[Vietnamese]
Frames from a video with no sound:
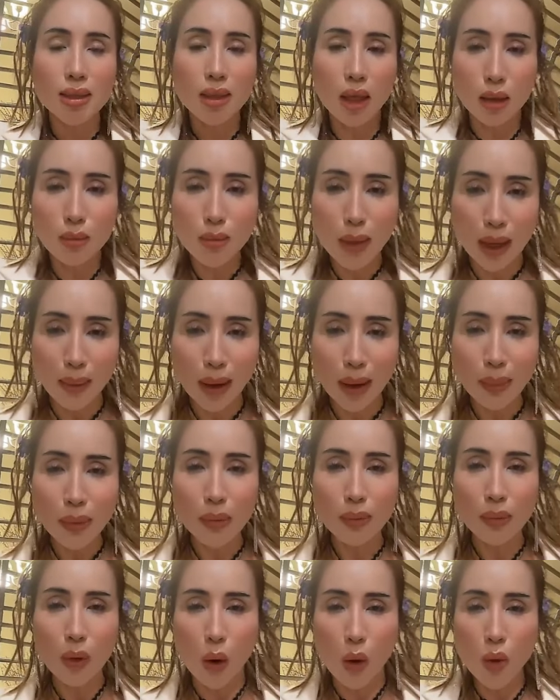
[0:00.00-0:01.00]
cái sửng mà em
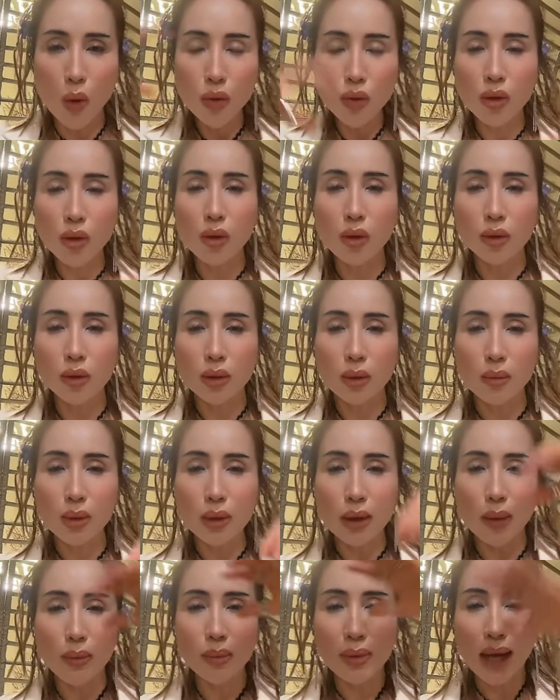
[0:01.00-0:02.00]
hấp em đổ vô
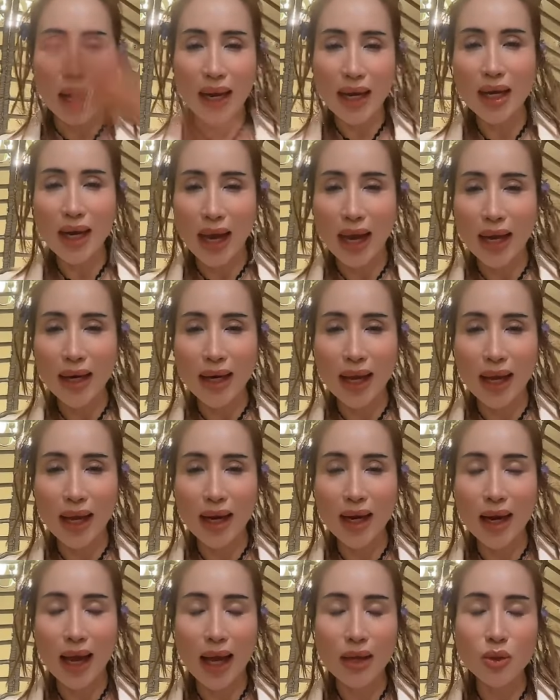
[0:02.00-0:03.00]
xong rồi động đẩy lại
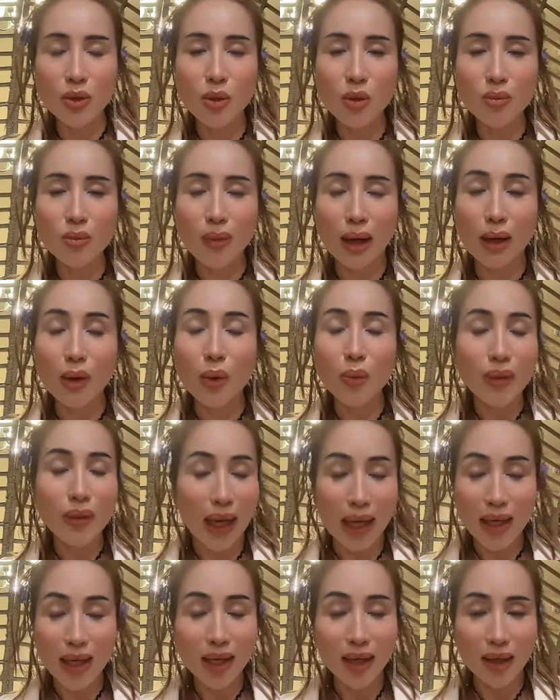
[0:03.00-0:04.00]
đè lại xuống mà nó
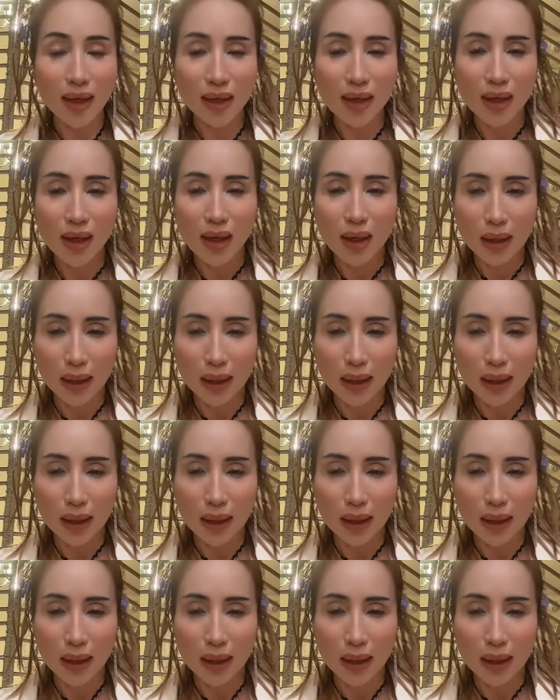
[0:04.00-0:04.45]
nhảy à